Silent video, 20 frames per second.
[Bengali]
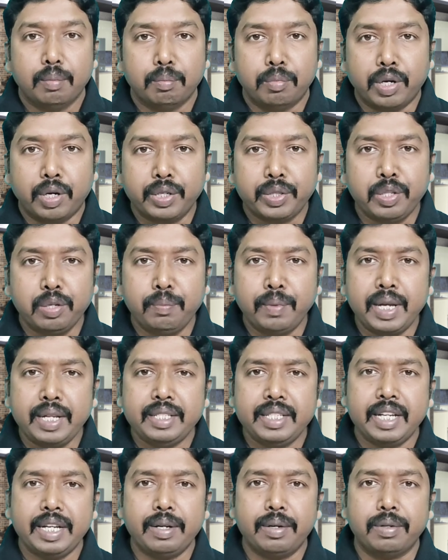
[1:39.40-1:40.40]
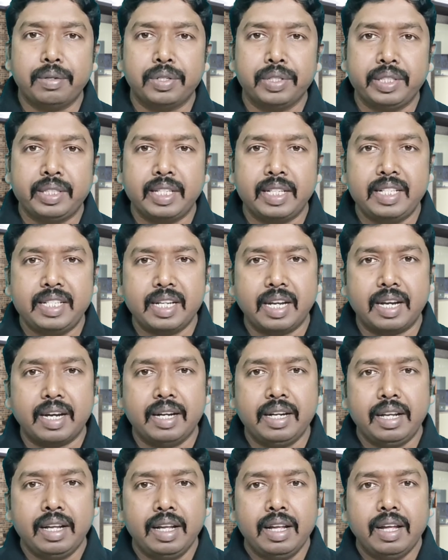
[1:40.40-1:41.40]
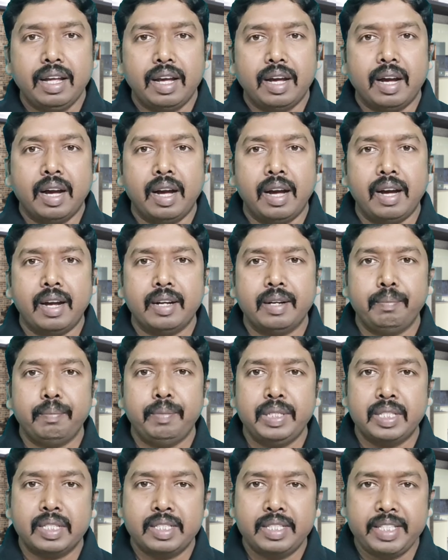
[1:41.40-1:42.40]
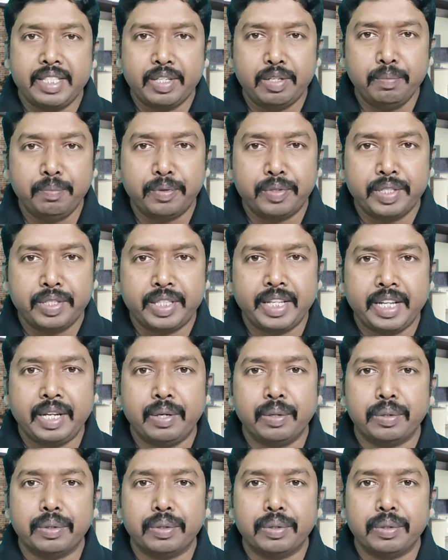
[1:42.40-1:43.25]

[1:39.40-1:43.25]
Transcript: বর্তমান যে অত্যাচার আর বিশ্বাসীদের উপর যে